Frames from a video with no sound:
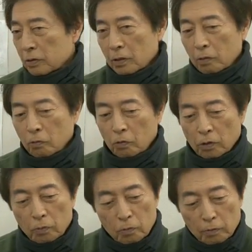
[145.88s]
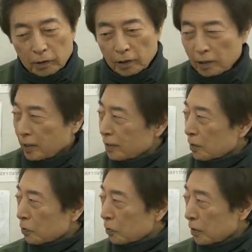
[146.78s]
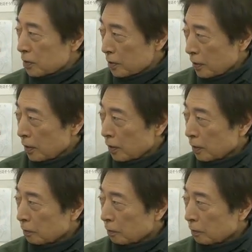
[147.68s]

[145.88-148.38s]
ですからこれもまた意外なことですね